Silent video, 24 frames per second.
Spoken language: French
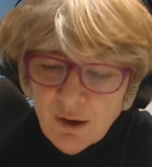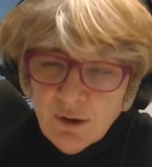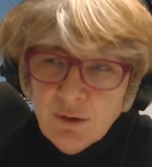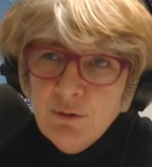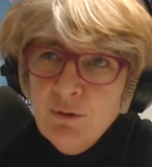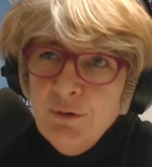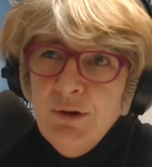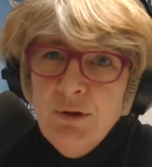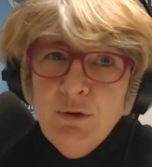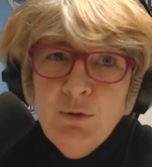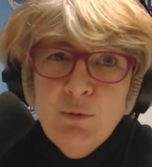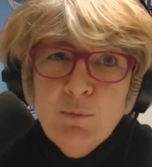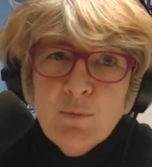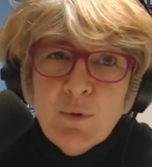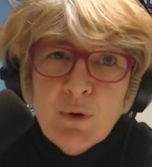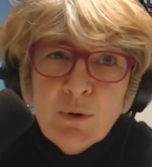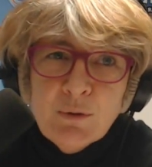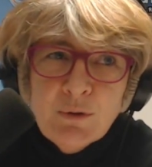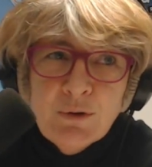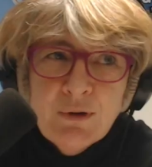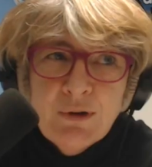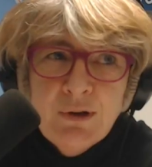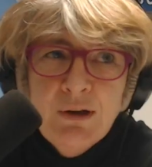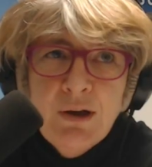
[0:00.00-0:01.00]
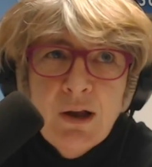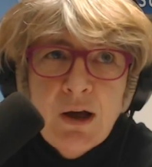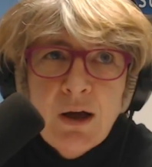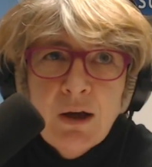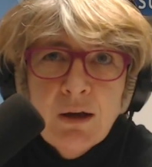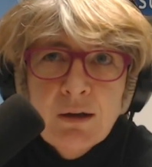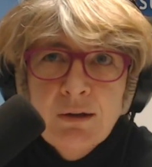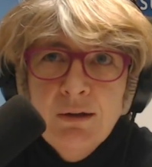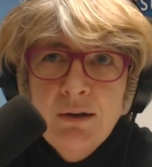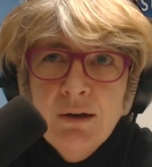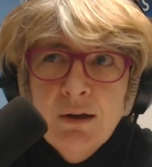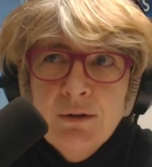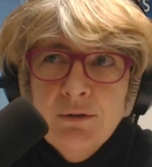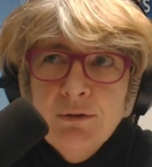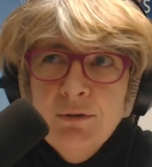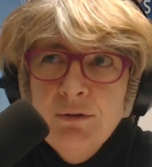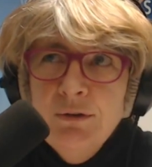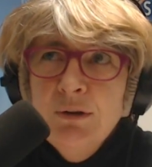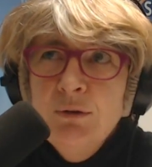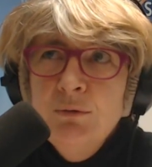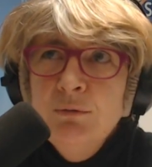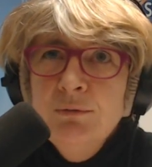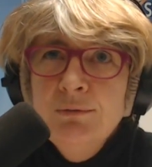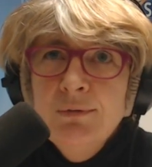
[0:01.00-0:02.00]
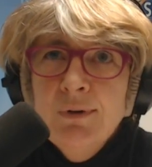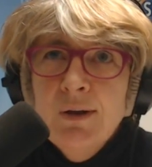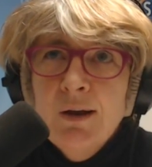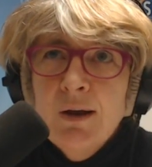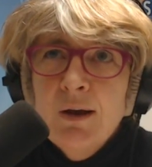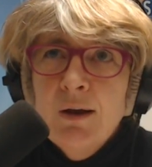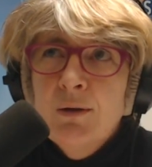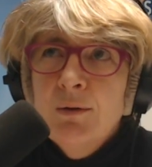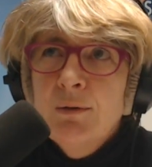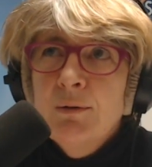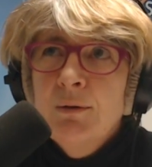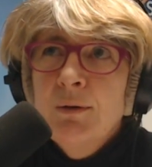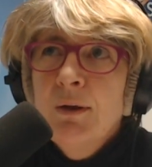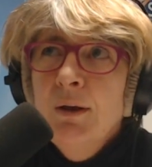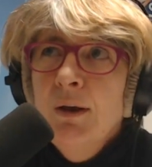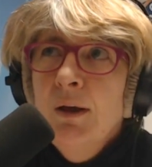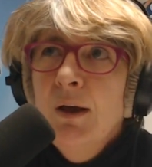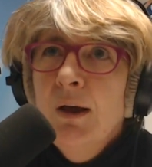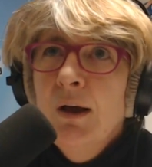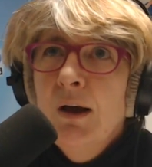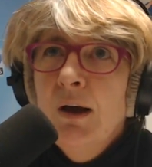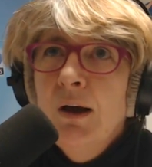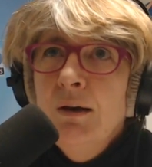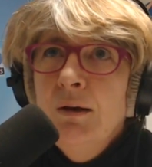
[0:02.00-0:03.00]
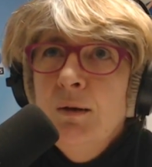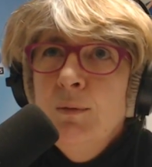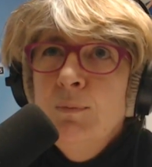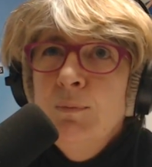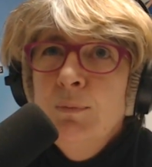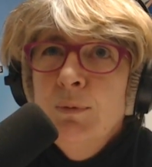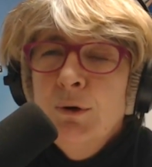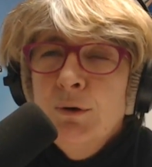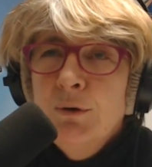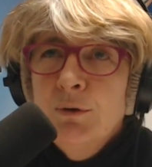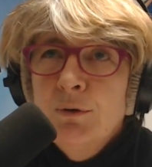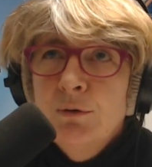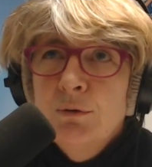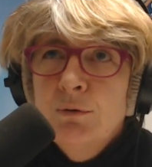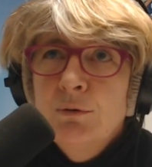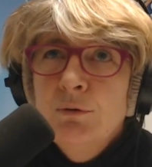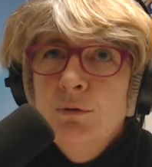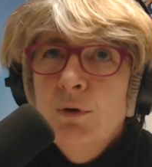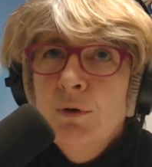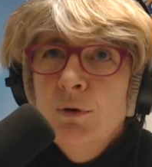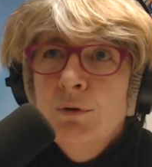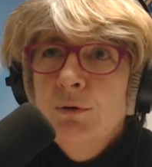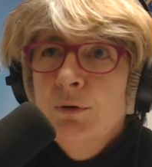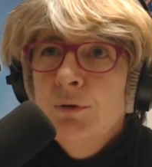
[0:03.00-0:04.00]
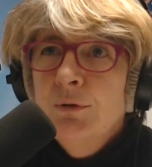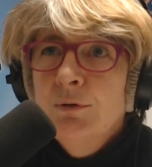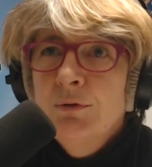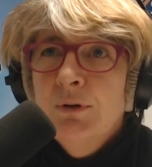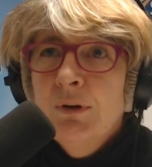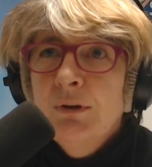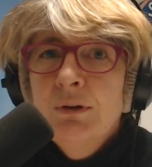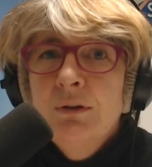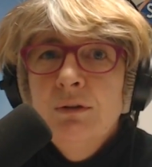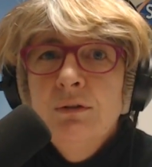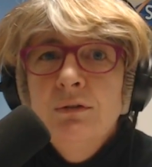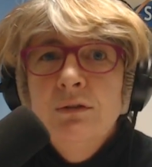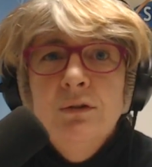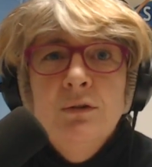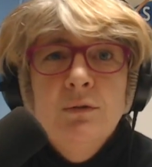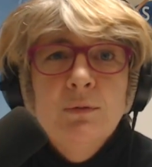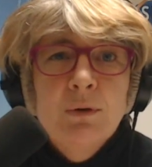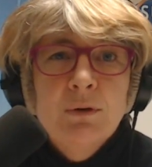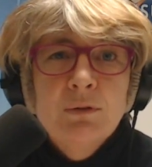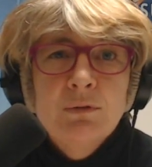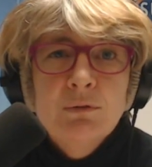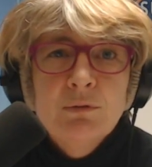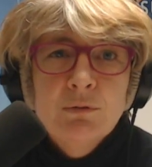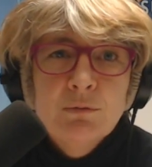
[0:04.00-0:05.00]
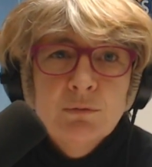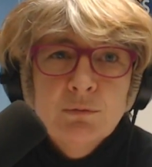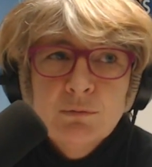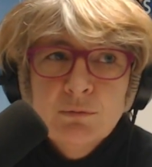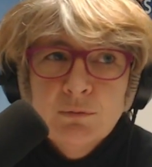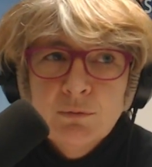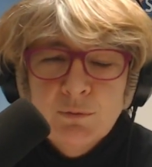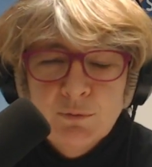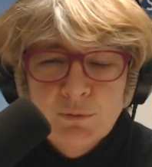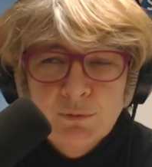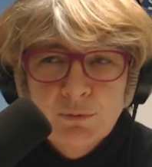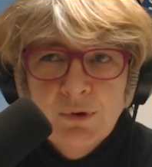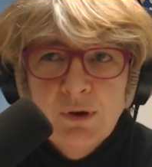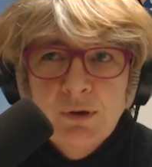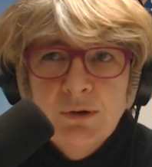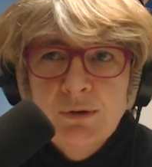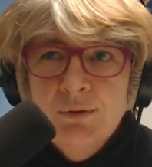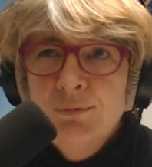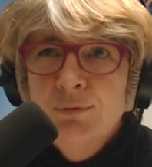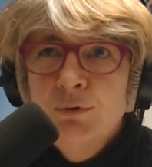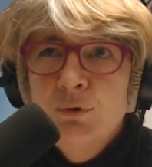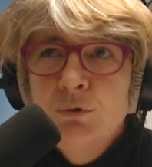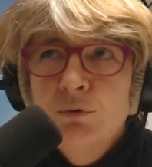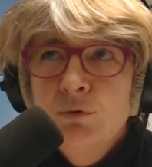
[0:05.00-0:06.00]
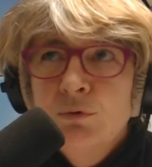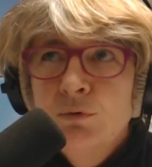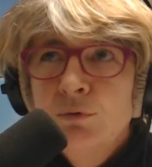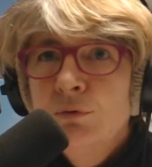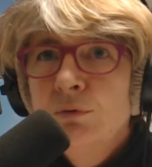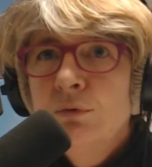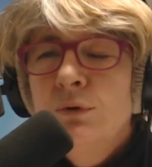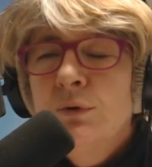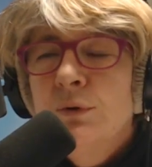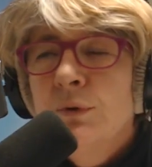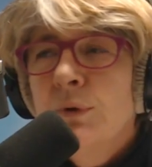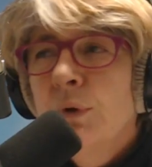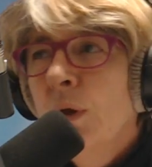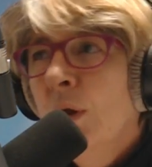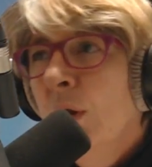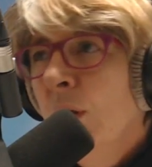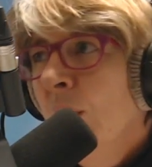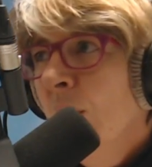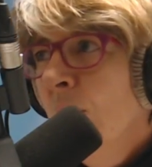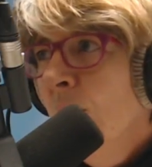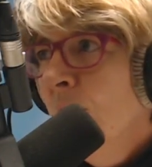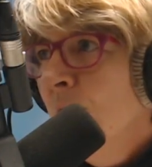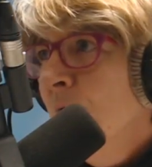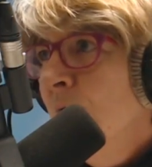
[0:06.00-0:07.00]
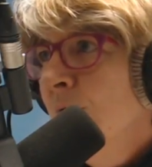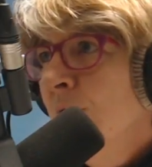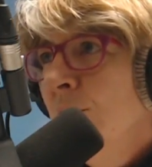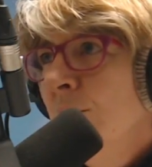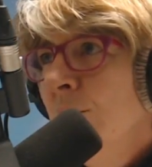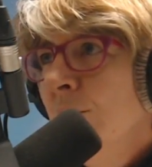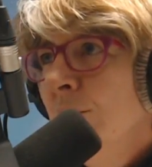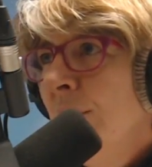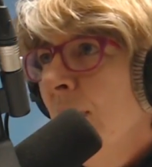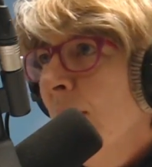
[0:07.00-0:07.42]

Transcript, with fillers: Le dénouement qu'il a, qu'il a découvert à, l'époque dans, certaines situations, on a des photos de,